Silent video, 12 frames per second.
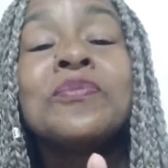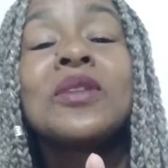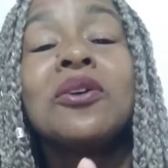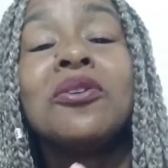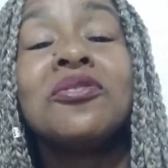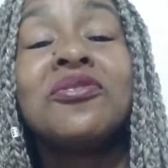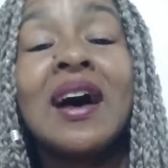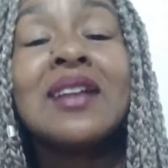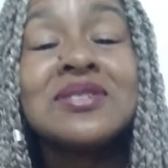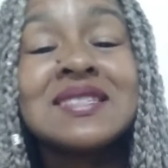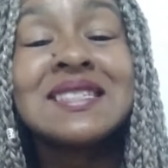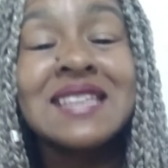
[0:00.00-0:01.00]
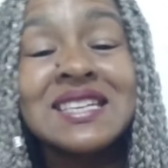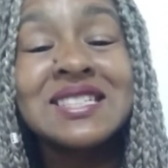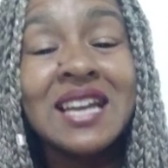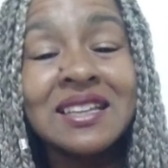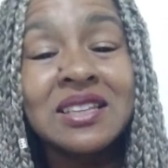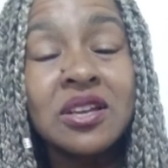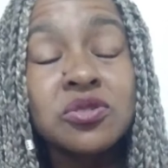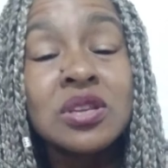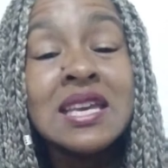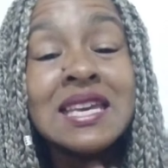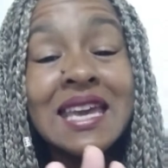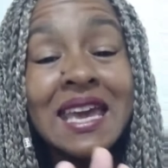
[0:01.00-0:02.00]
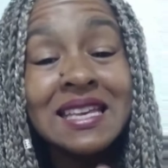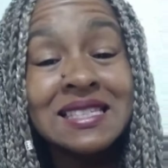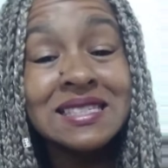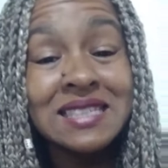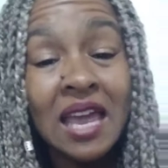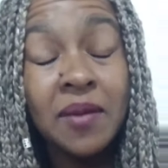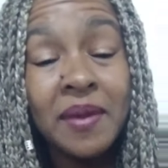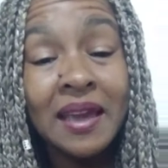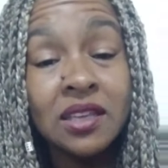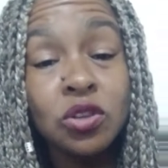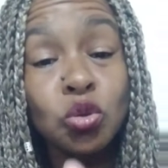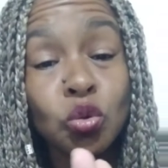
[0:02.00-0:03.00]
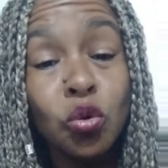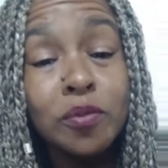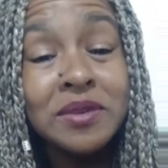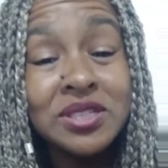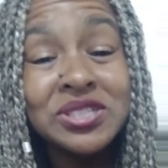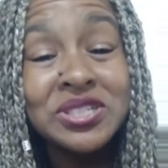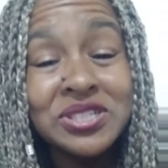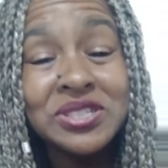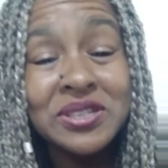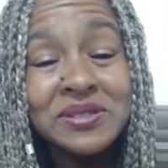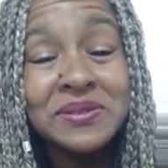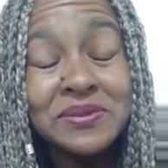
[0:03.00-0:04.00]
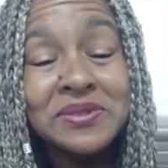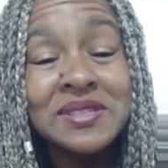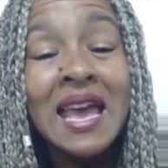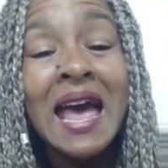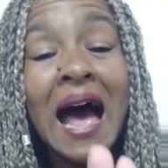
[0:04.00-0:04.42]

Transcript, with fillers: Louvado seja Deus. Recebe aí em nome de Jesus